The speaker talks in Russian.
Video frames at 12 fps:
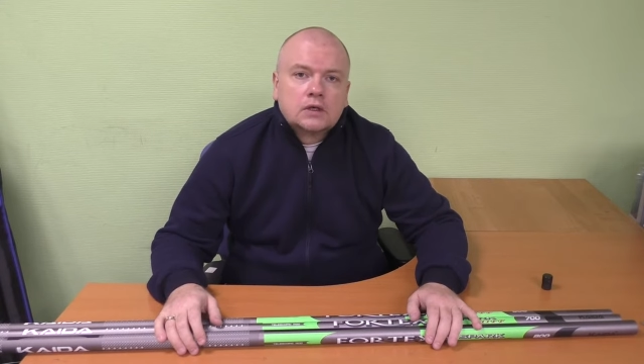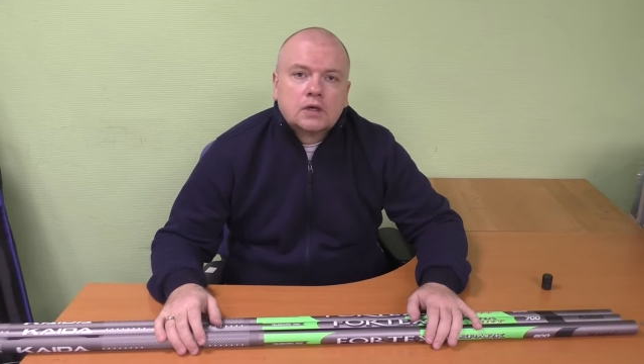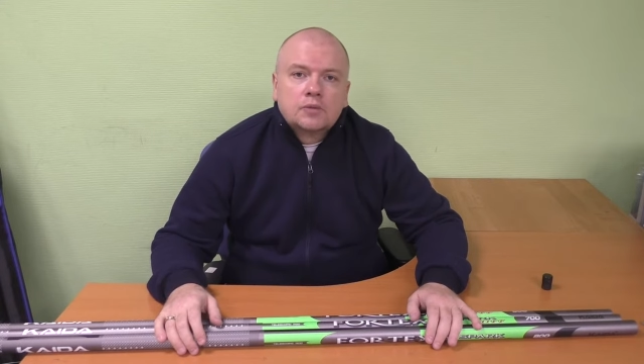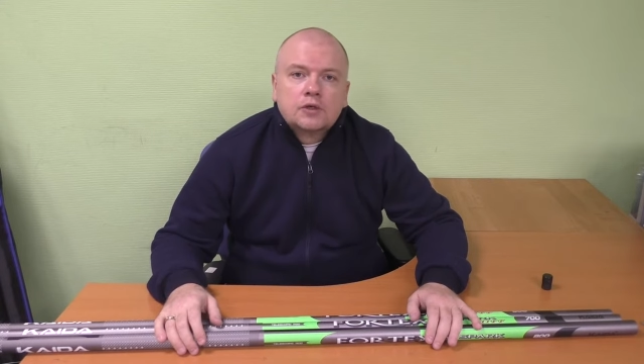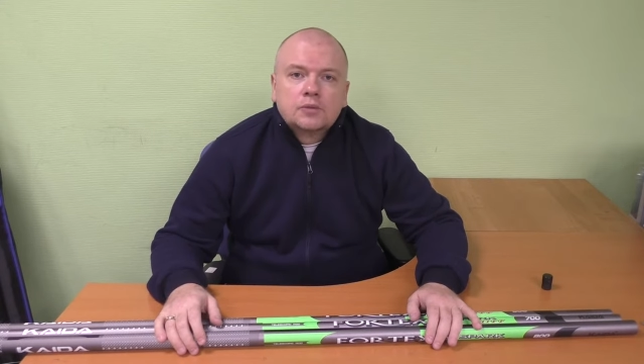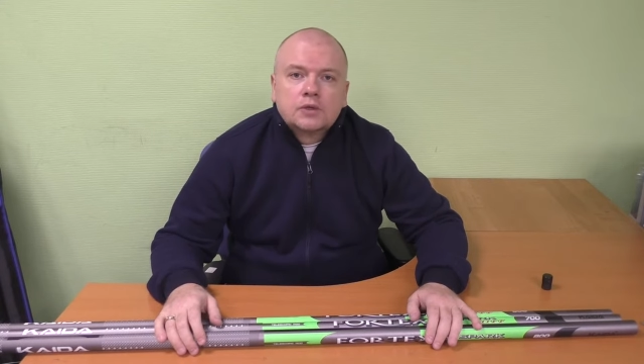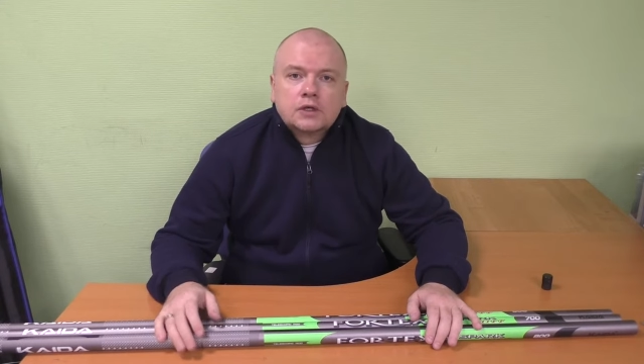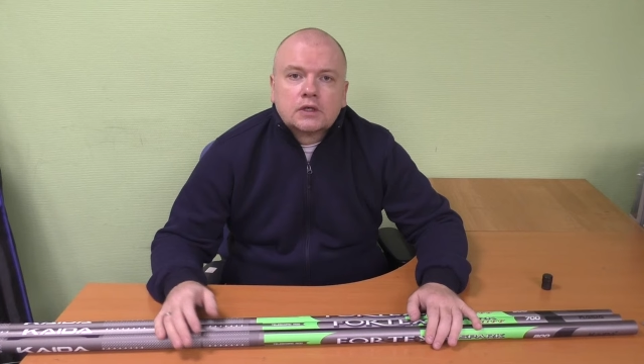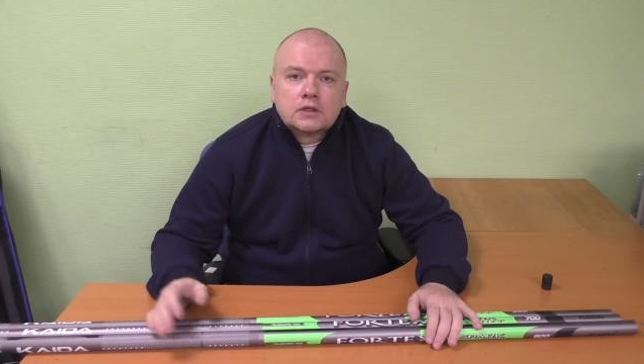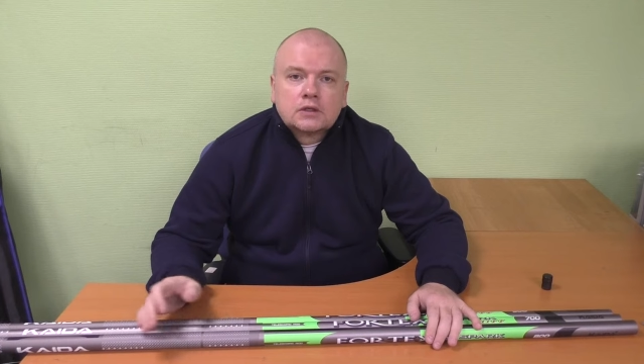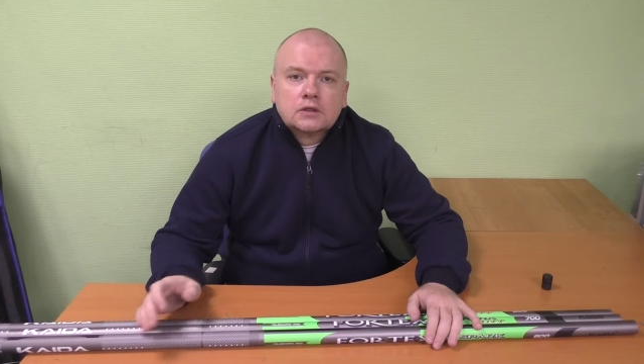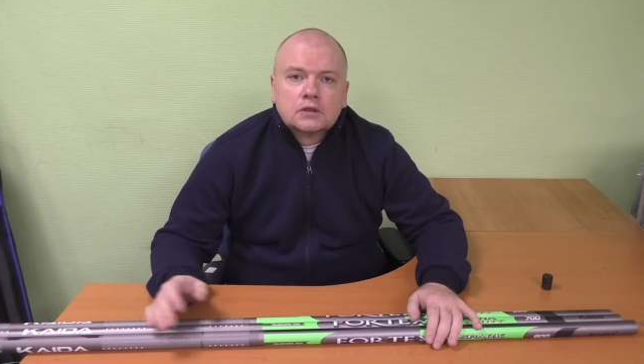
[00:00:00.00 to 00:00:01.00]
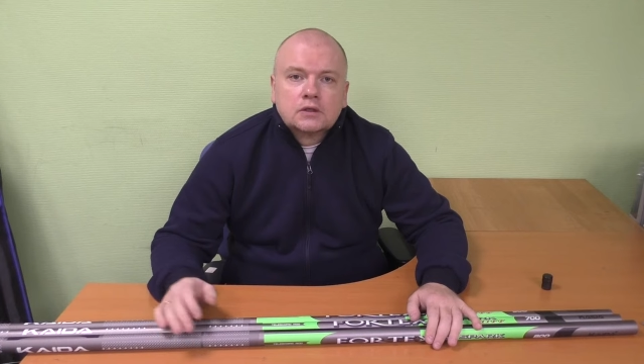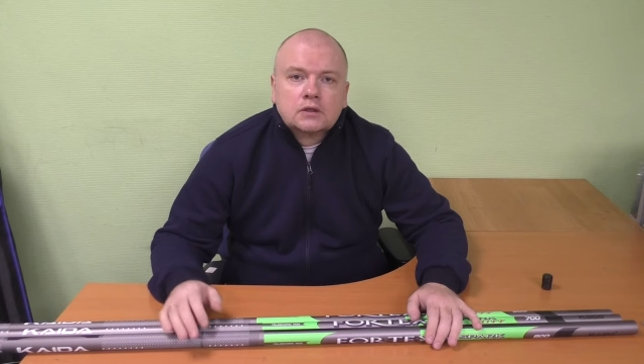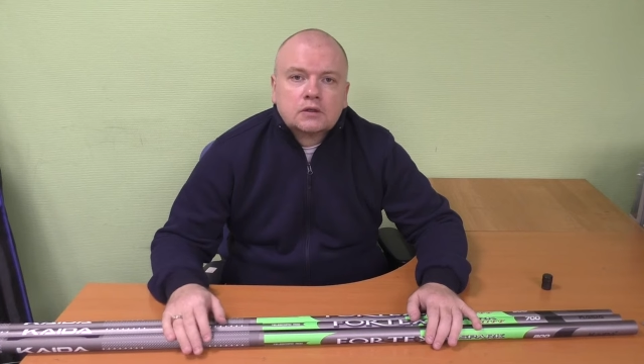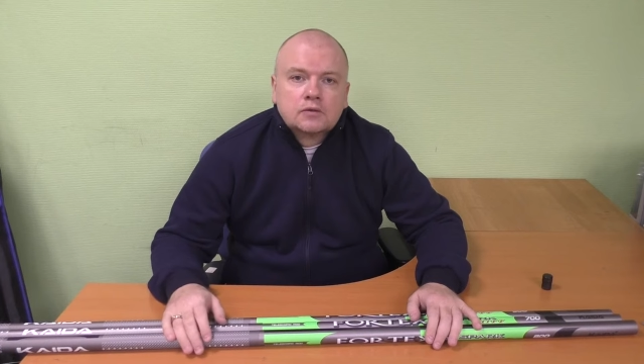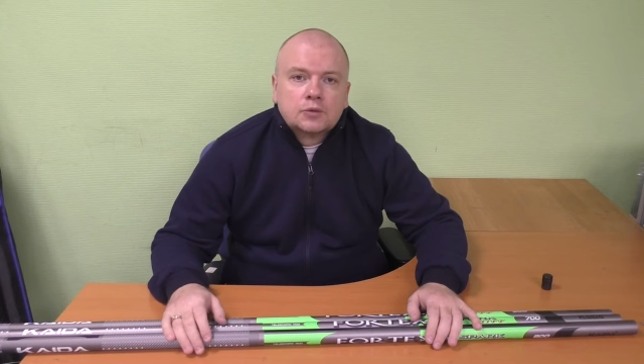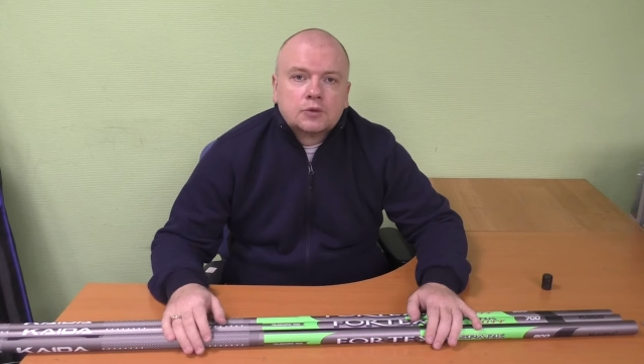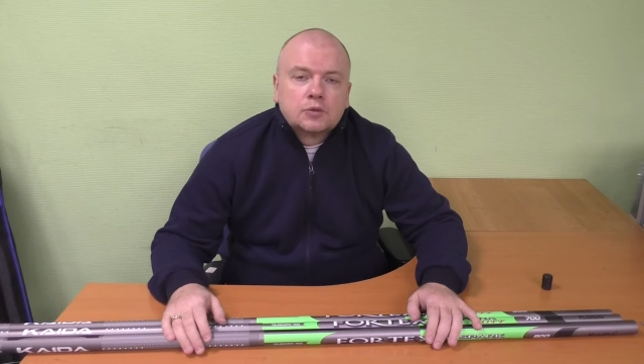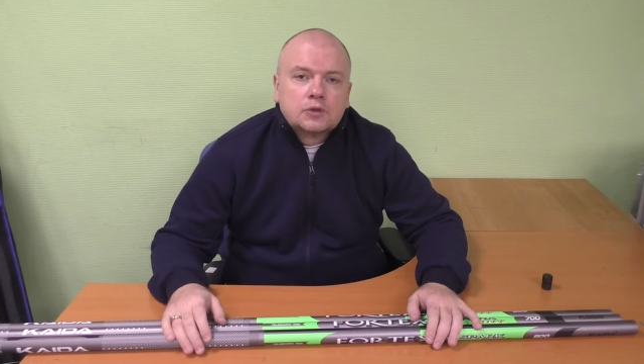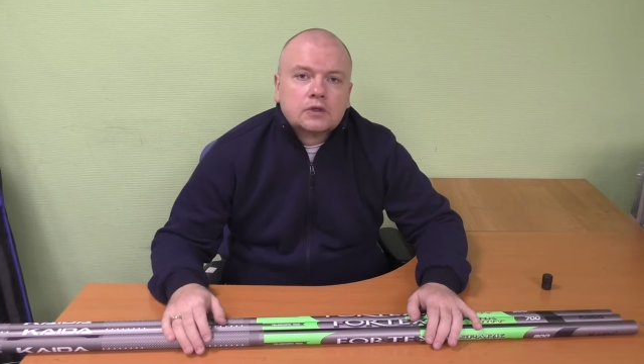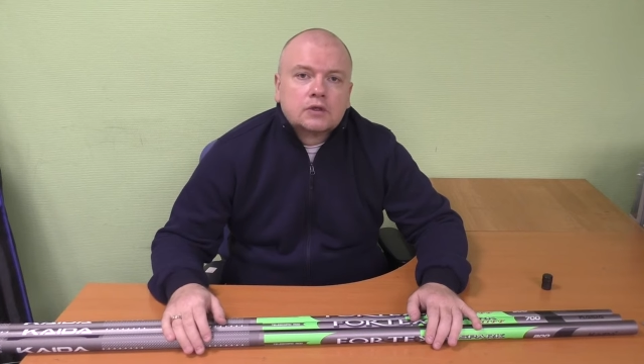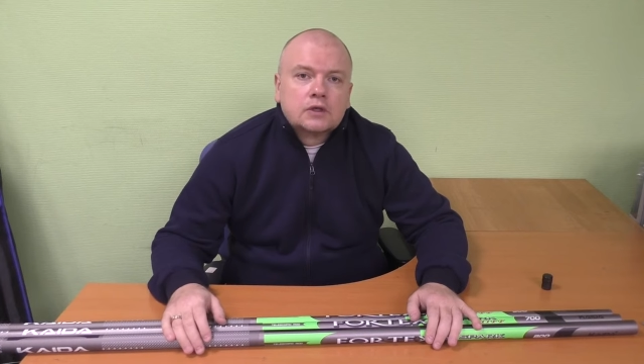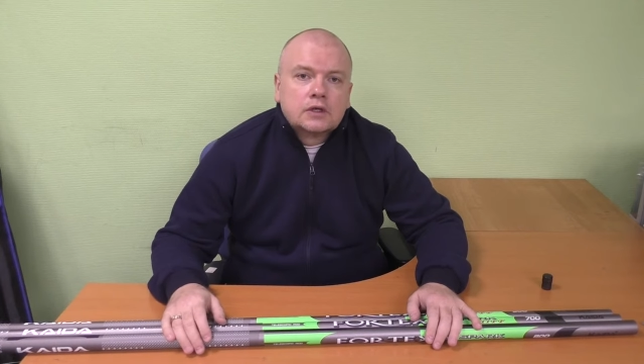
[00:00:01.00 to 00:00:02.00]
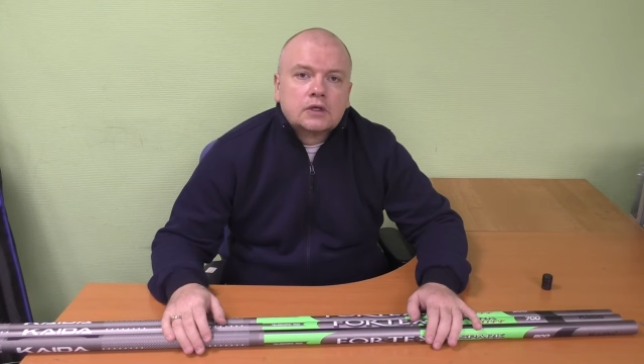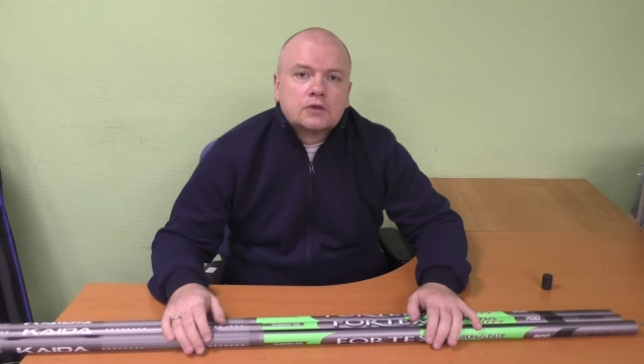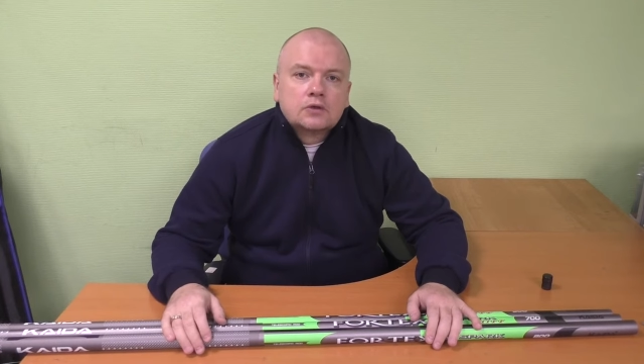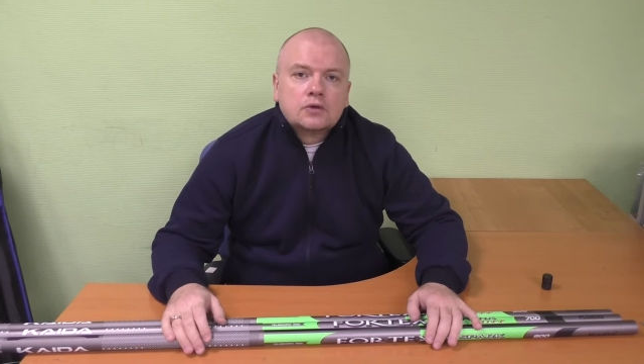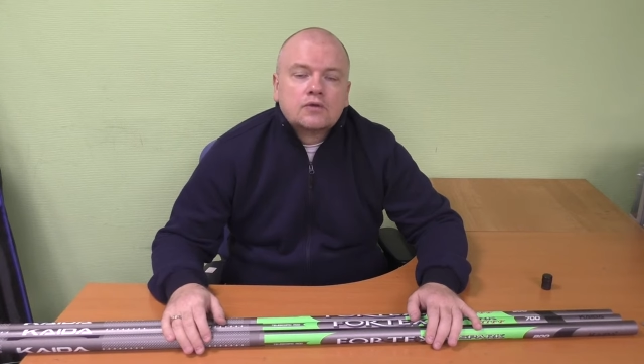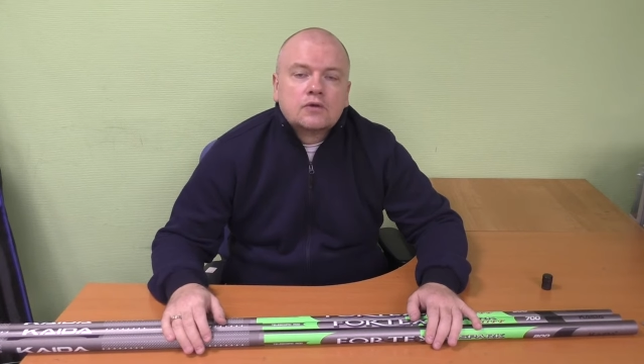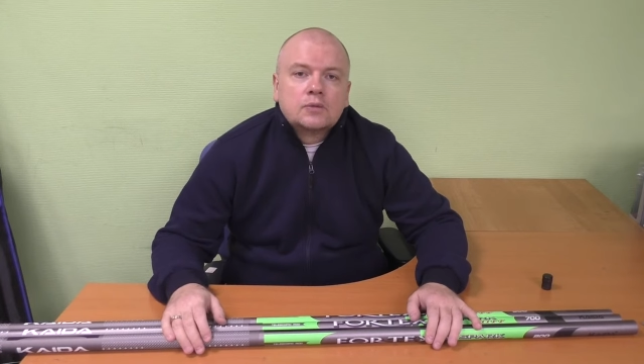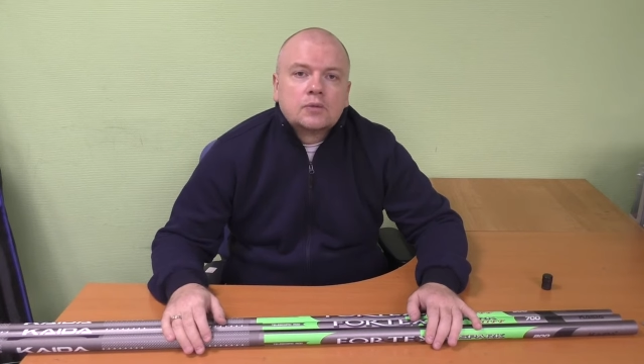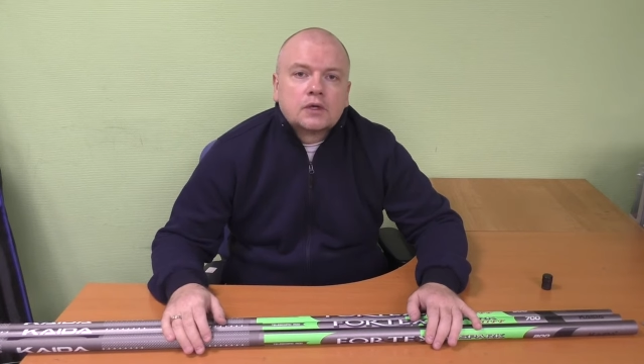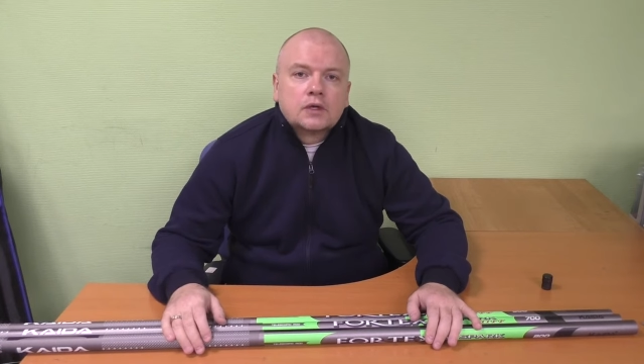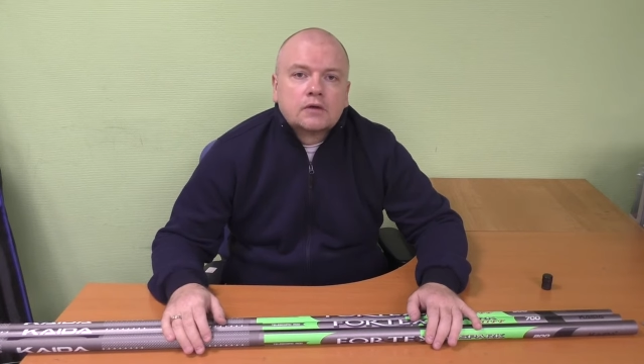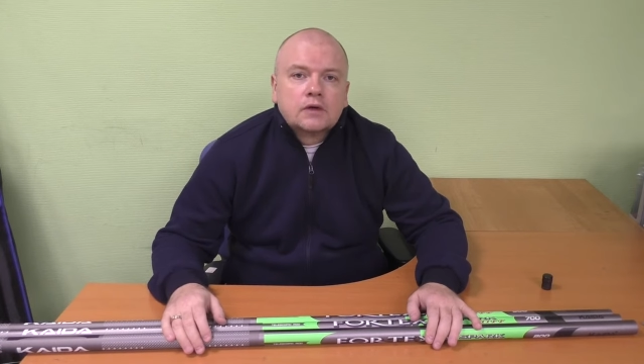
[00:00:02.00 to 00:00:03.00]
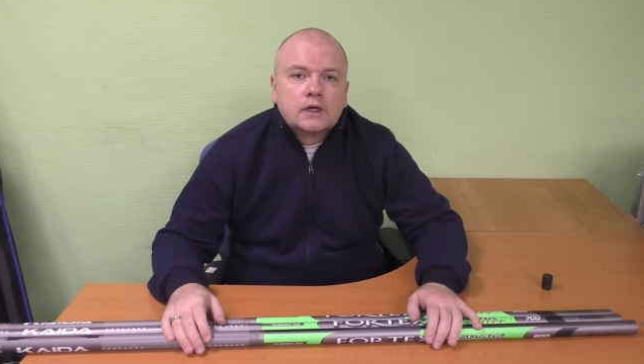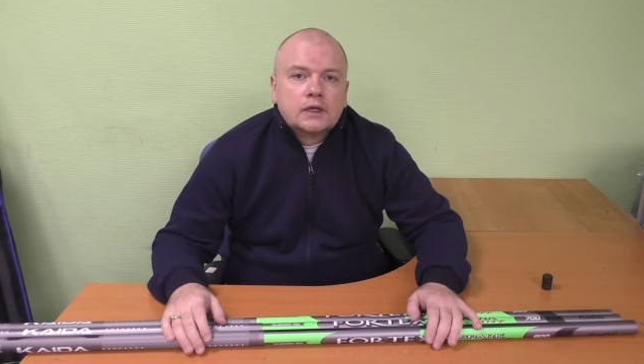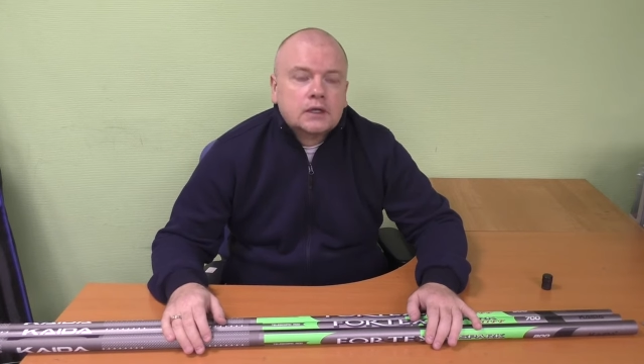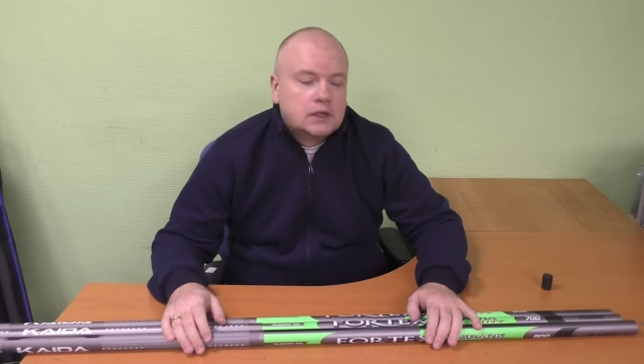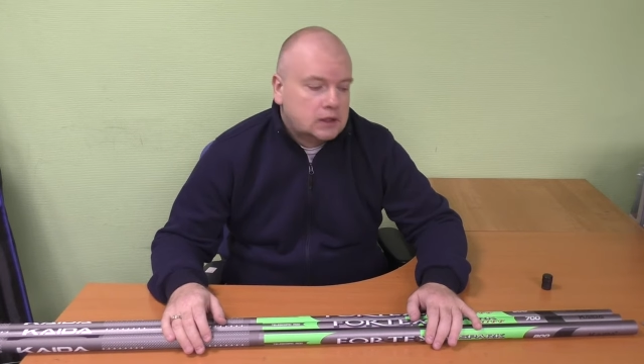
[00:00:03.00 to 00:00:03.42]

А мы прекрасно их, в общем-то, реализовывали, продавали.